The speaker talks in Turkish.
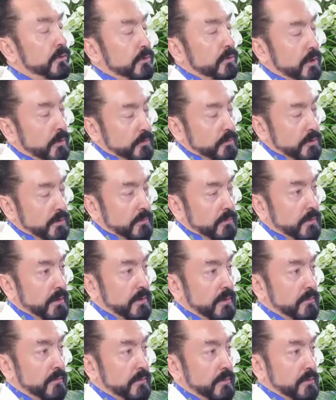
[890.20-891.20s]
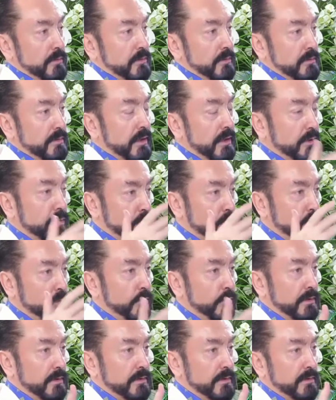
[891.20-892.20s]
tabii canım yani mesela zengin
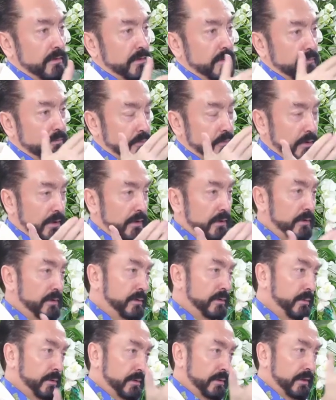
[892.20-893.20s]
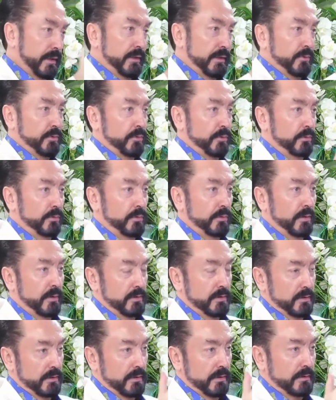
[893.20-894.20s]
olması, zengin zengin olduğunu
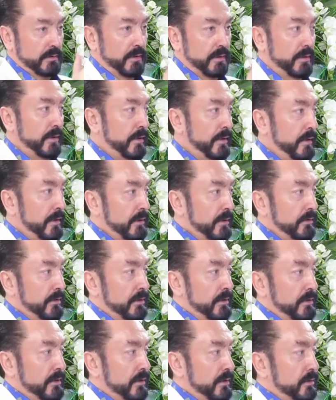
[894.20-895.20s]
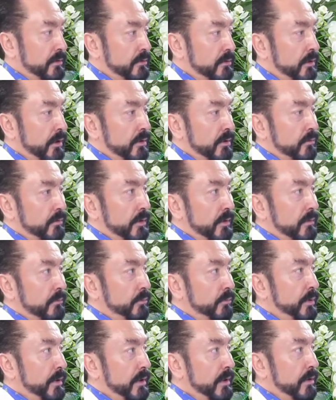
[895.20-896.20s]
açıklasa Mesela dayımdan
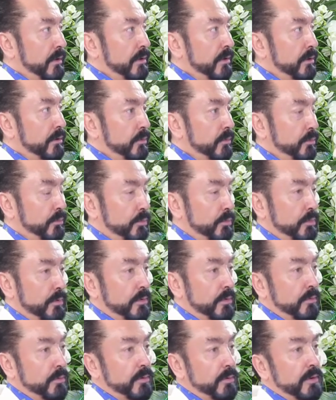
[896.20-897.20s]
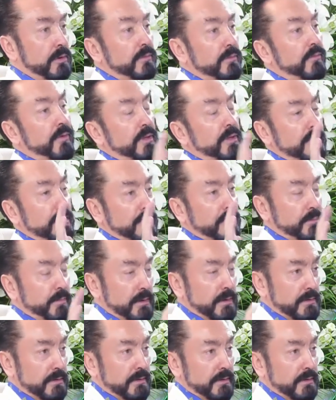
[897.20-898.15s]
para kaldı bu kaldı fark etmez.